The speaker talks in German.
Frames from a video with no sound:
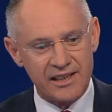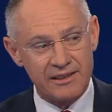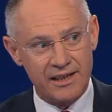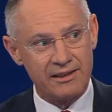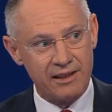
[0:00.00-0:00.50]
eine
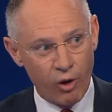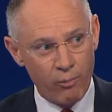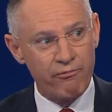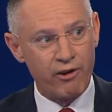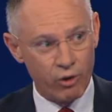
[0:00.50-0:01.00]

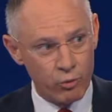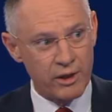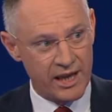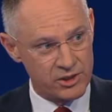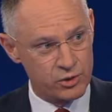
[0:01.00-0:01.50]

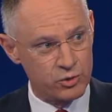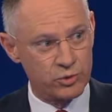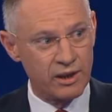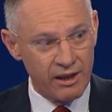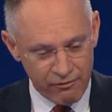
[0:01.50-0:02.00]
Täter-Opfer-Umkehr zu
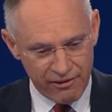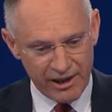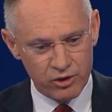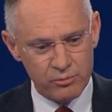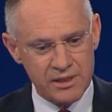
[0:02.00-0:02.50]
tun.
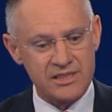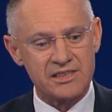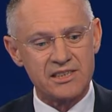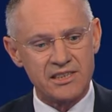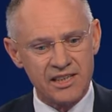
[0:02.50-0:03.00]
Faktum ist,
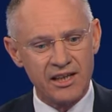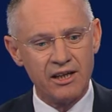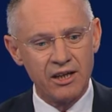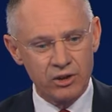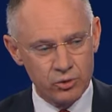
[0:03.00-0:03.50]
dass es hier
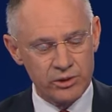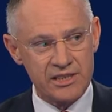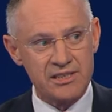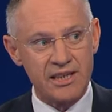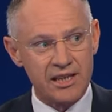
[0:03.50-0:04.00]
durch
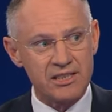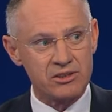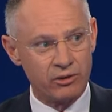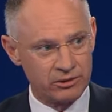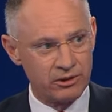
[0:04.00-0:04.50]
diesen
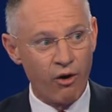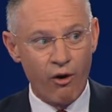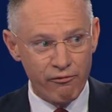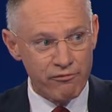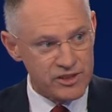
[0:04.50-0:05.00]
Ägisterort
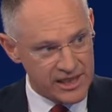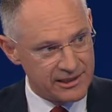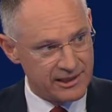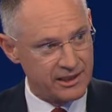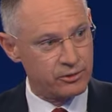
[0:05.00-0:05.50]

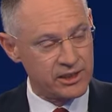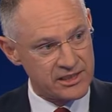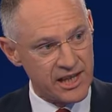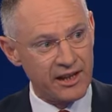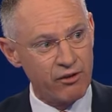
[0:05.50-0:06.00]
offensichtlich, und ich
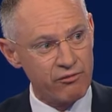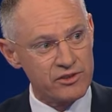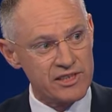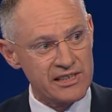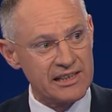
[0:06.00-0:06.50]
sage
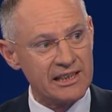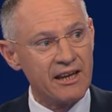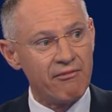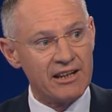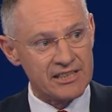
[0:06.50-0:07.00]
offensichtlich,
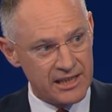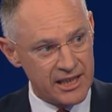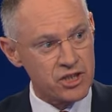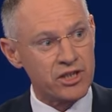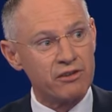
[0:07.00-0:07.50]
weil es
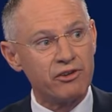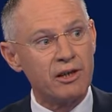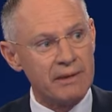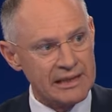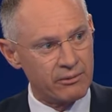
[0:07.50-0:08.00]
Gegenstand von
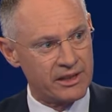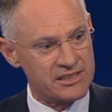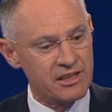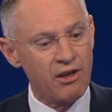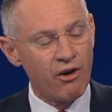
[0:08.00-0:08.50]
Ermittlungen
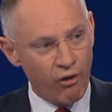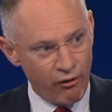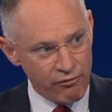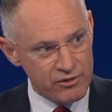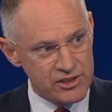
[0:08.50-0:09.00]
ist,
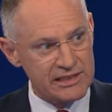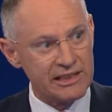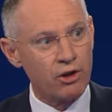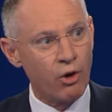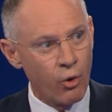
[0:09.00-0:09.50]

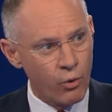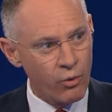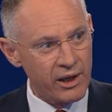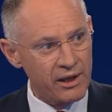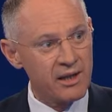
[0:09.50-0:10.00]
offensichtlich
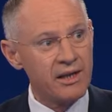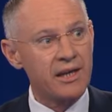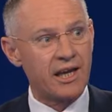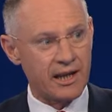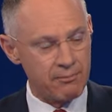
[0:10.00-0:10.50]
hohe
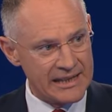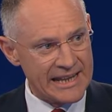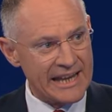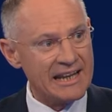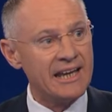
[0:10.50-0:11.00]

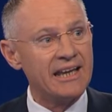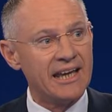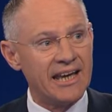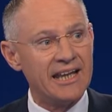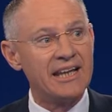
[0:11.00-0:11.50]
kriminelle
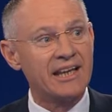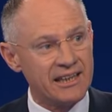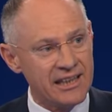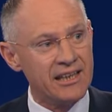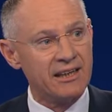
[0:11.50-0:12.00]

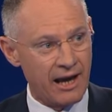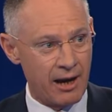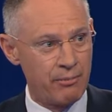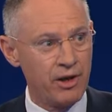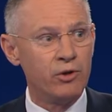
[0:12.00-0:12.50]
Energie
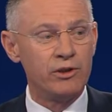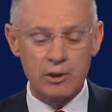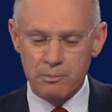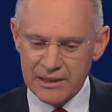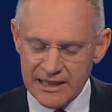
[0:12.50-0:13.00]
gab. Ja, aber ich
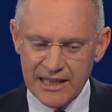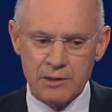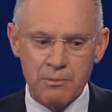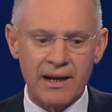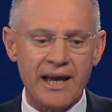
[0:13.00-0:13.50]
das bin
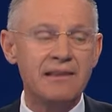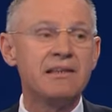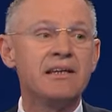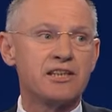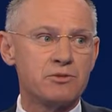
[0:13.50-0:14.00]
nicht bereit,
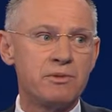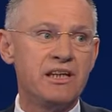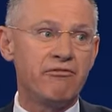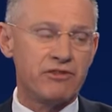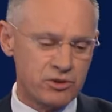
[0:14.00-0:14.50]
dass man
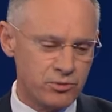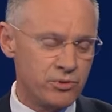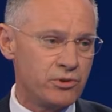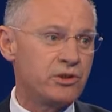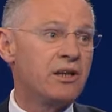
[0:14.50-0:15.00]
hier
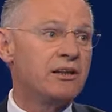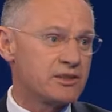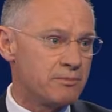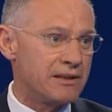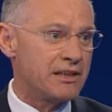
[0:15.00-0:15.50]
versucht, dass
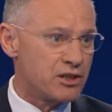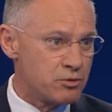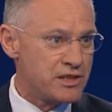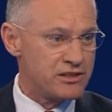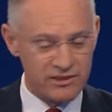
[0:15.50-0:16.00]
manche den
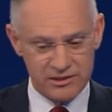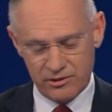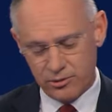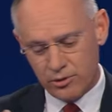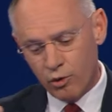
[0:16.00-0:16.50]
Spieß
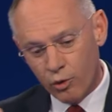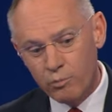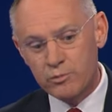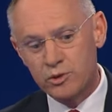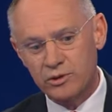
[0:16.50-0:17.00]
versuchen
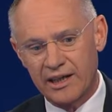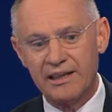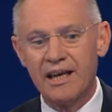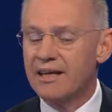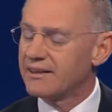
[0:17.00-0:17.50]
umzudrehen. Aber Herr
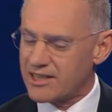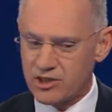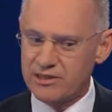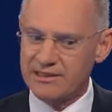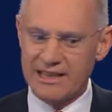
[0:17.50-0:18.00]
Kahner, das versuche ich